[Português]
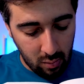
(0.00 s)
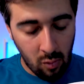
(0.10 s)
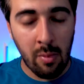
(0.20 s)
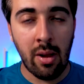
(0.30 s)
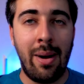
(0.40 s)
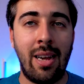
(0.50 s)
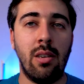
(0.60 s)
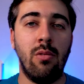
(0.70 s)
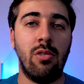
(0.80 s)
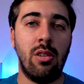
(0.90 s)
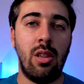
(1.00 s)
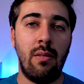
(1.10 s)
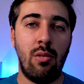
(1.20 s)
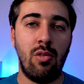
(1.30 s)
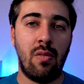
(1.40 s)
uma imagem
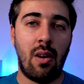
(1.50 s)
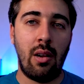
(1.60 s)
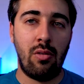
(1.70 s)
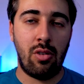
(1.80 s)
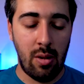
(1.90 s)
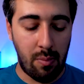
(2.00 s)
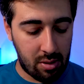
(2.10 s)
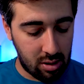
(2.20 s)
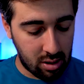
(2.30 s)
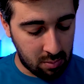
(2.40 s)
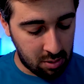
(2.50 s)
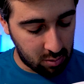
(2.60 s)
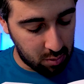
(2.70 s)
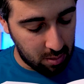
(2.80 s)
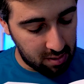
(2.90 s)
ilustrativa dos vários tipos de excrementos
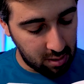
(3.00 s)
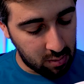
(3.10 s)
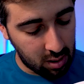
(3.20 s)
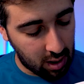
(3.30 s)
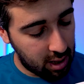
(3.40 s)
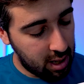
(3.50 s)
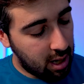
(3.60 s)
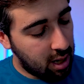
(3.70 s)
que podemos encontrar